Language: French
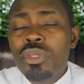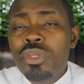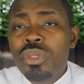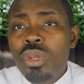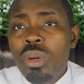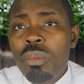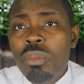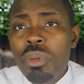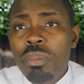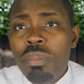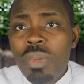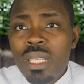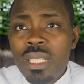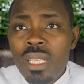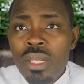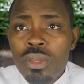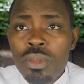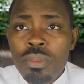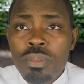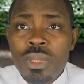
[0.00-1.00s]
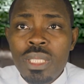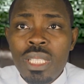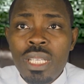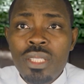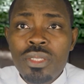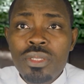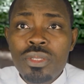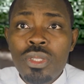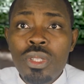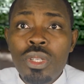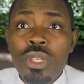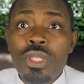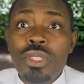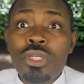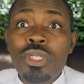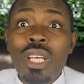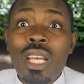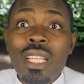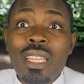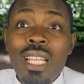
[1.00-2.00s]
ne tombe pas dans le piège
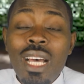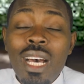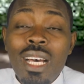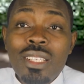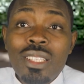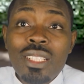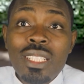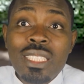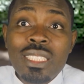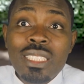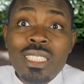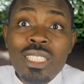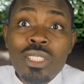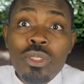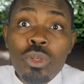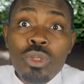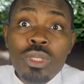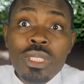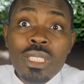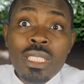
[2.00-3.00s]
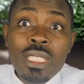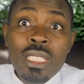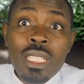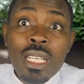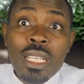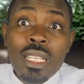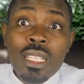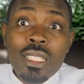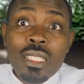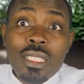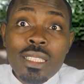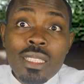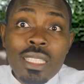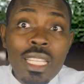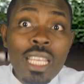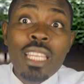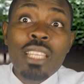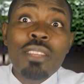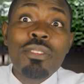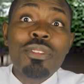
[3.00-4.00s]
d'attendre les signes aussi
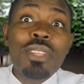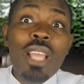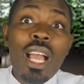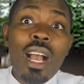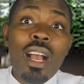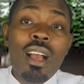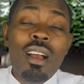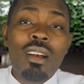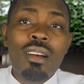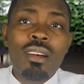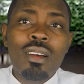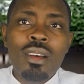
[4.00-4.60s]
terrifiant,